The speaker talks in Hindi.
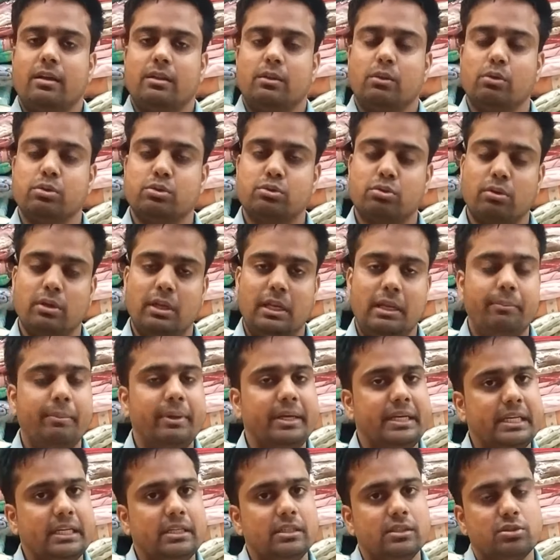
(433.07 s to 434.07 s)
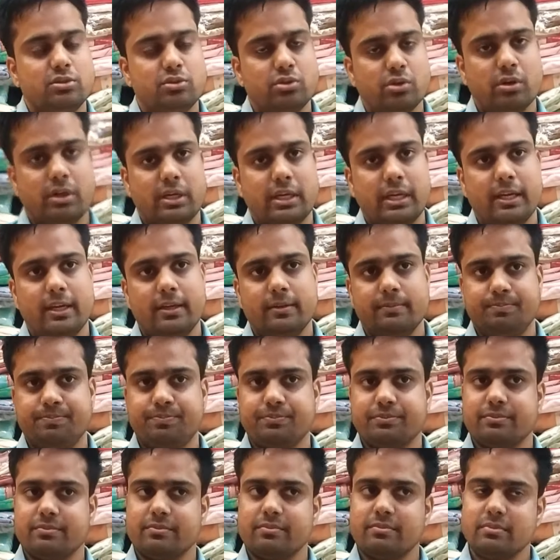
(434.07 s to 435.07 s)
दोस्तों लिमिटेड स्टॉक है
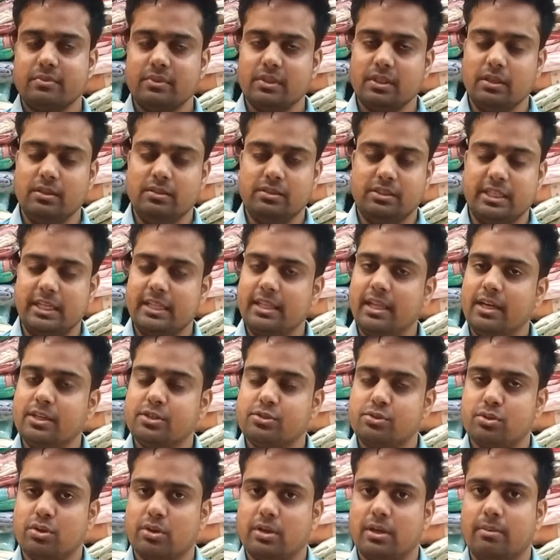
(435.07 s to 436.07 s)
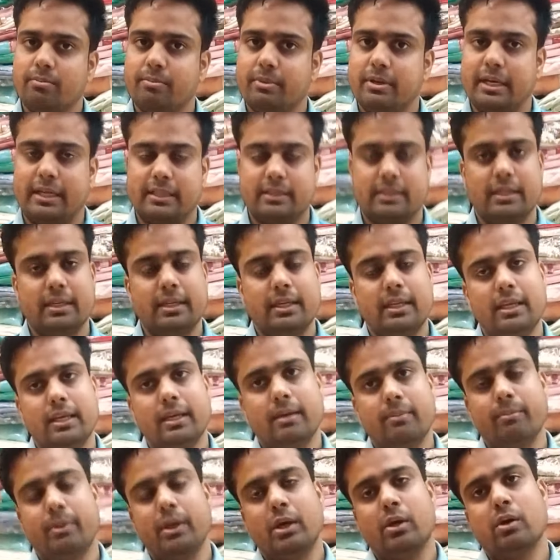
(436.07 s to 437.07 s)
ज़्यादा स्टॉक हम रखते नहीं
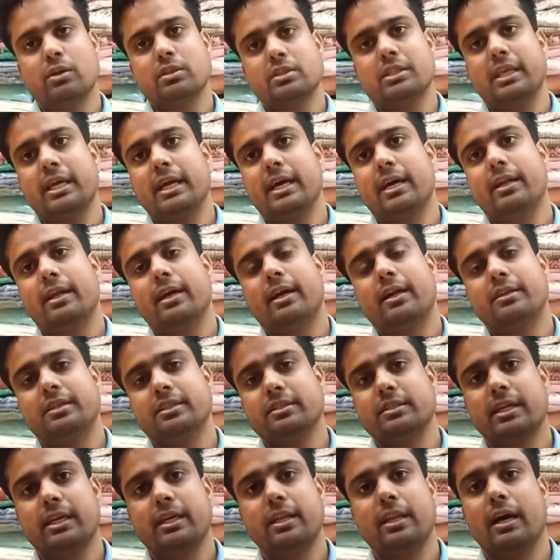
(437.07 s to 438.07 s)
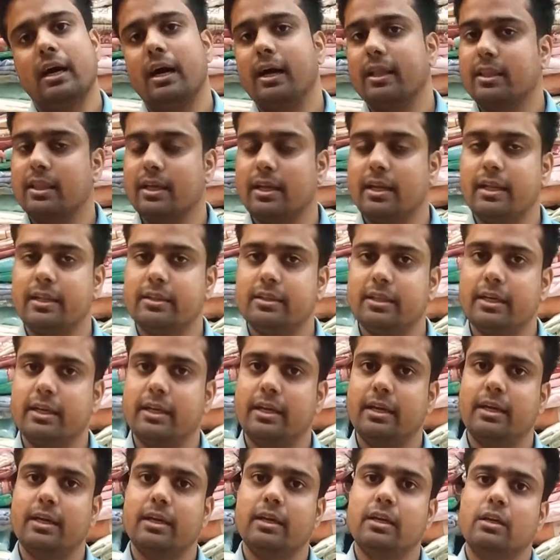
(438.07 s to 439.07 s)
है बिकॉज नया नया डिज़ाइन आता रहता
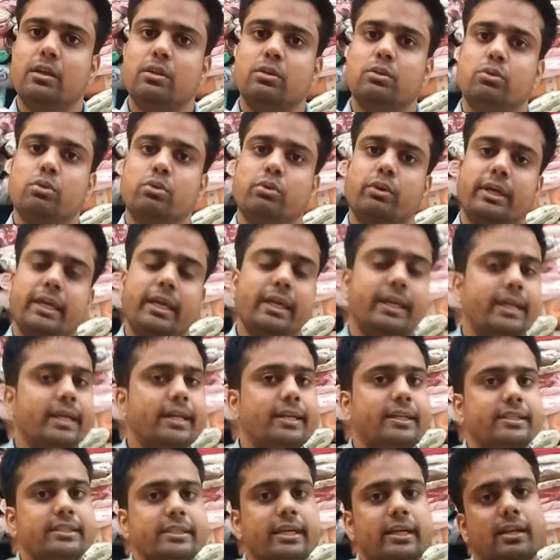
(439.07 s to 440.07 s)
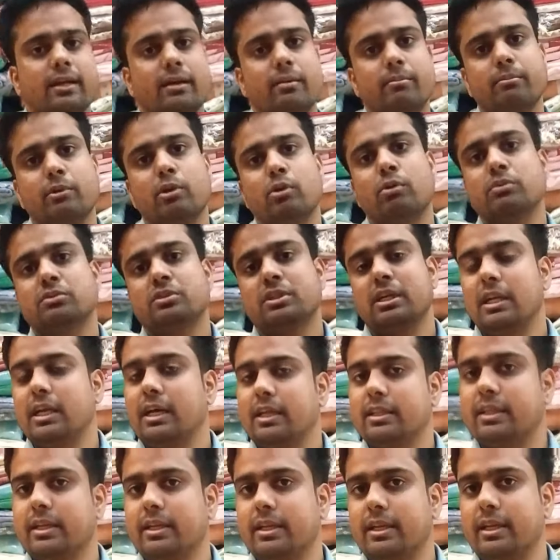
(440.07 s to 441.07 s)
है तो एक ही डिज़ाइन हम लोग
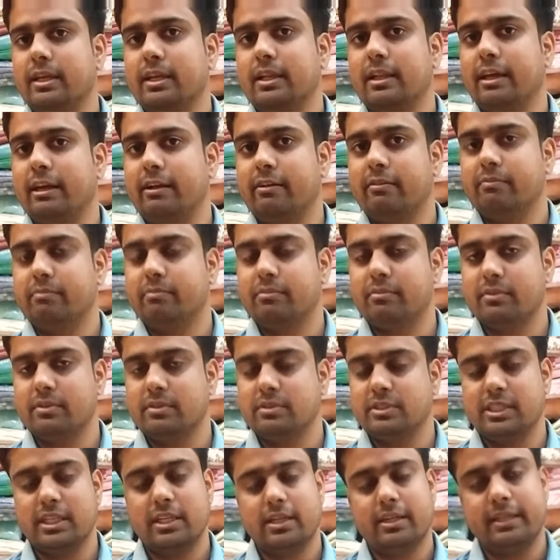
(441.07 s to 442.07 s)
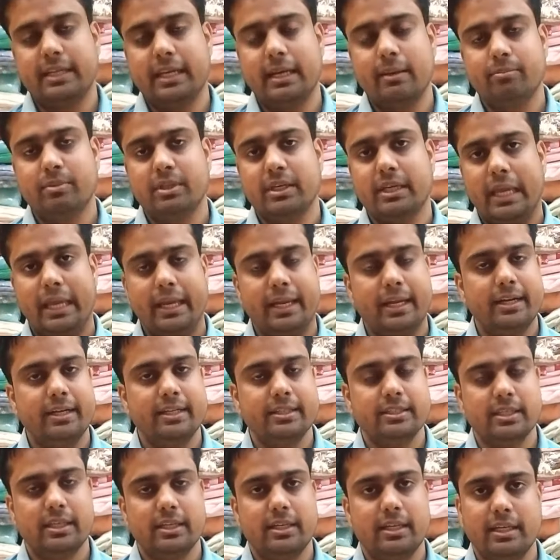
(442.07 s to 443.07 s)
चलाते नहीं है लाइव ज़्यादा टाइम तक एक ही
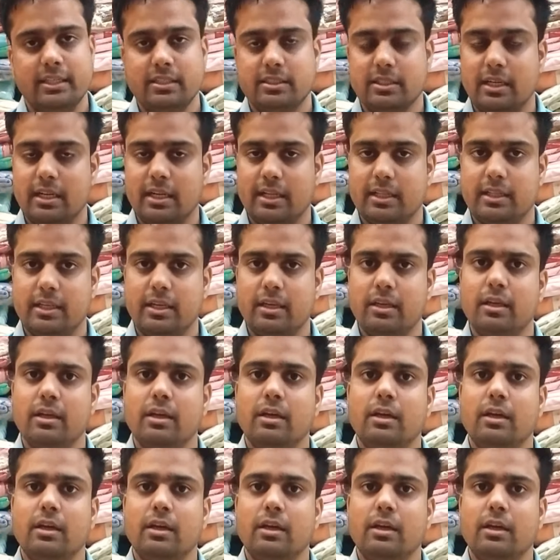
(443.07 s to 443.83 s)
डिज़ाइन नहीं चलाते